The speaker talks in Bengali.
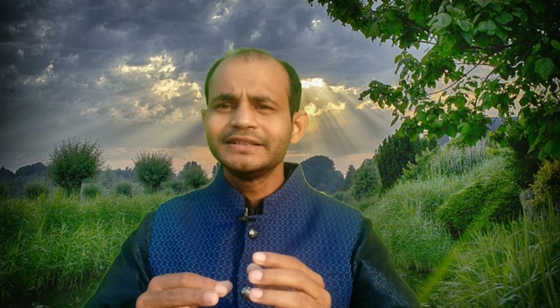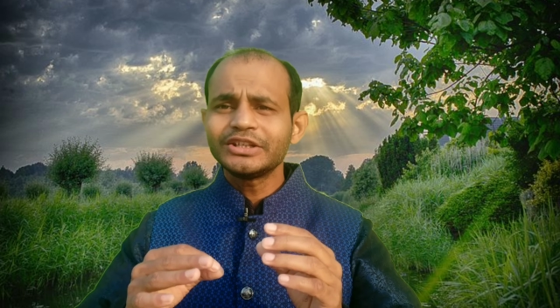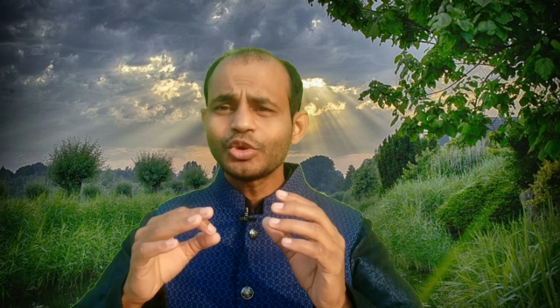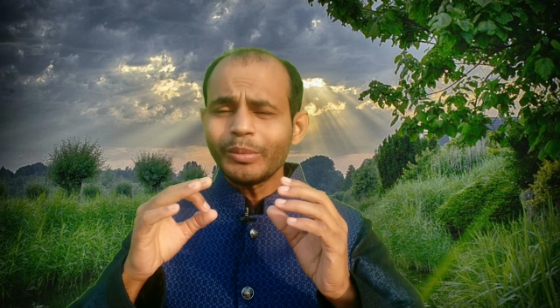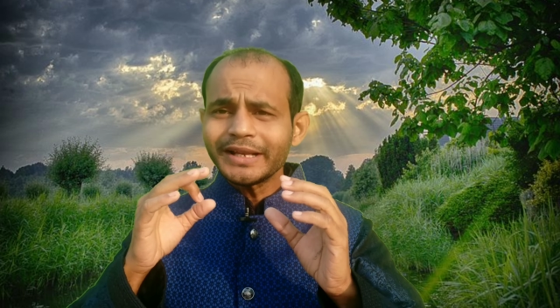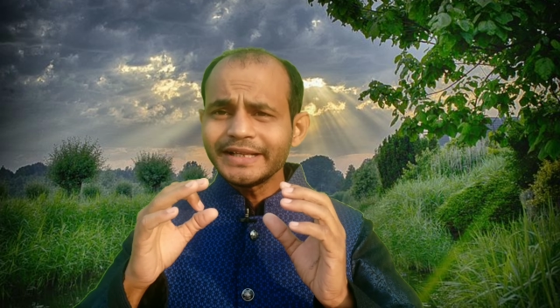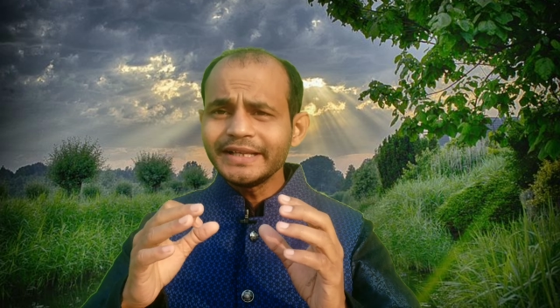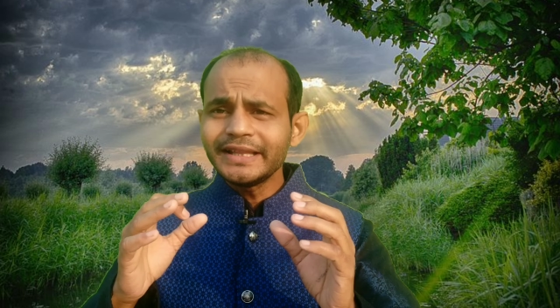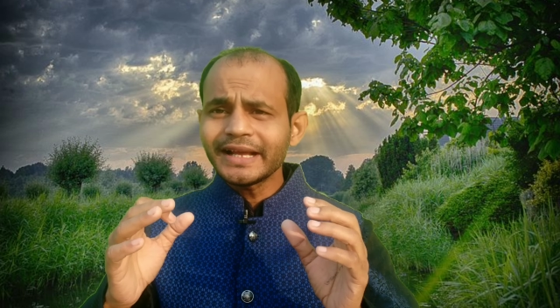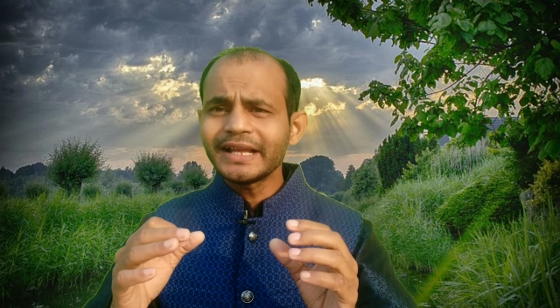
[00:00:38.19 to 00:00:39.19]
যে তোমার
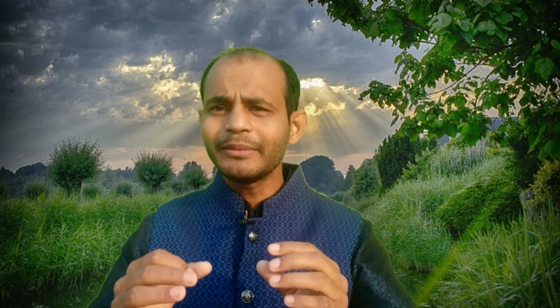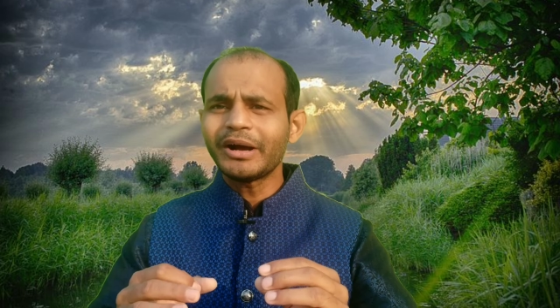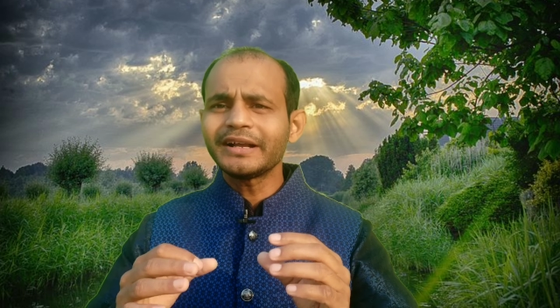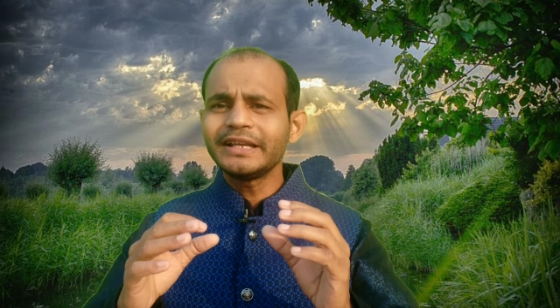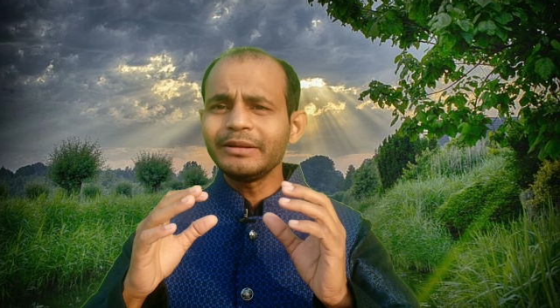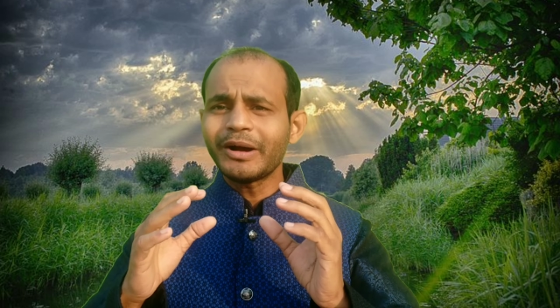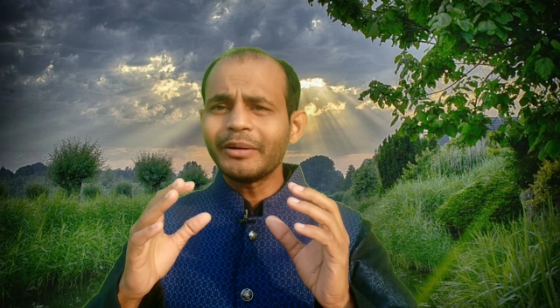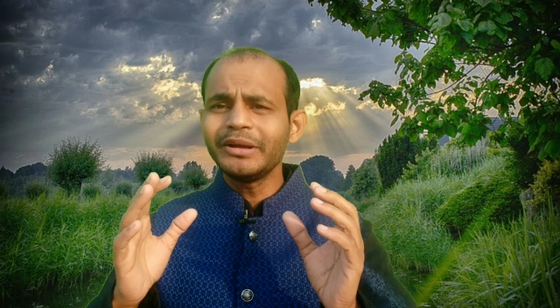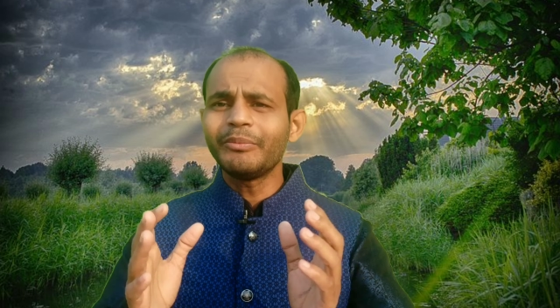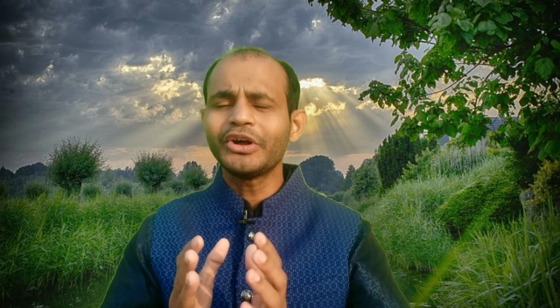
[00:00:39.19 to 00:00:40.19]
কি দেখে বা
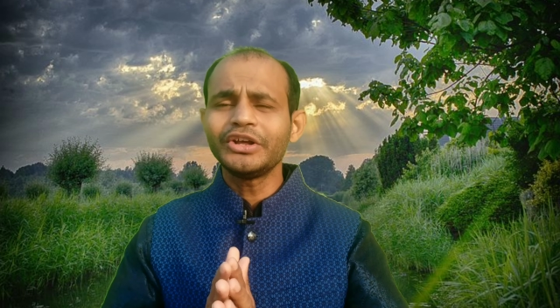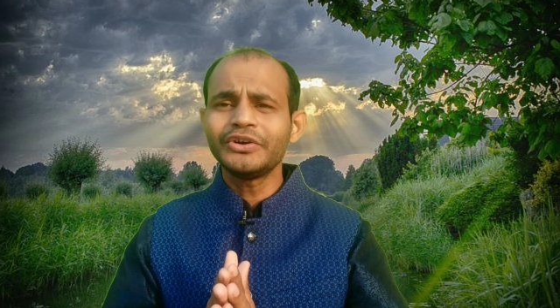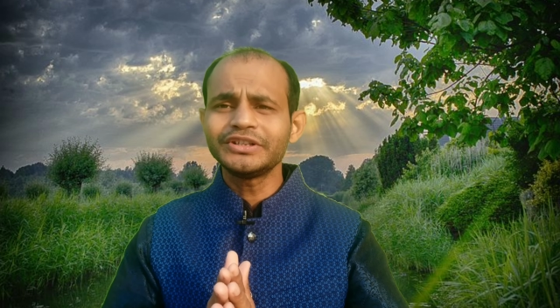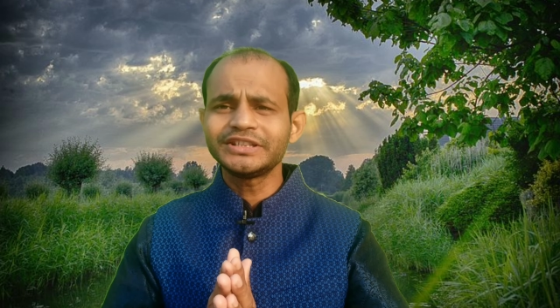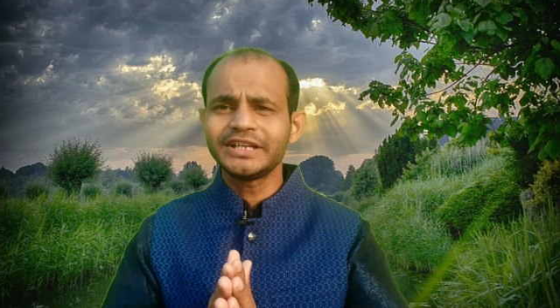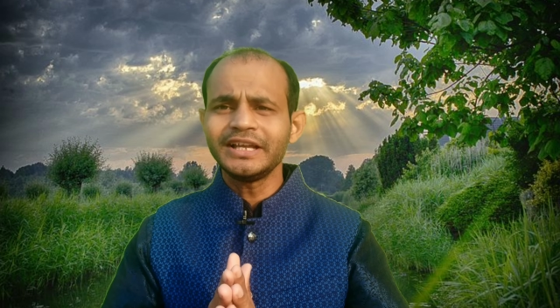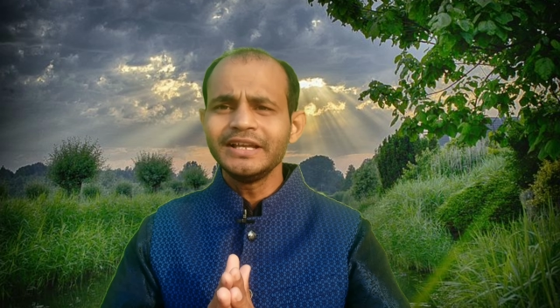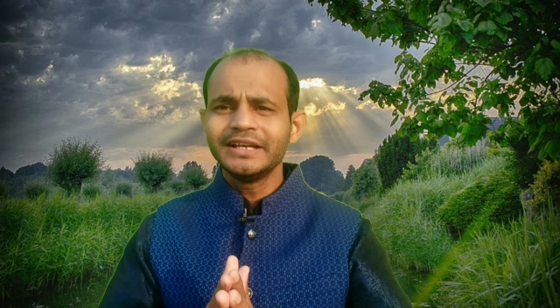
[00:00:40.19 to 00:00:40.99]
কিভাবে মনে হচ্ছে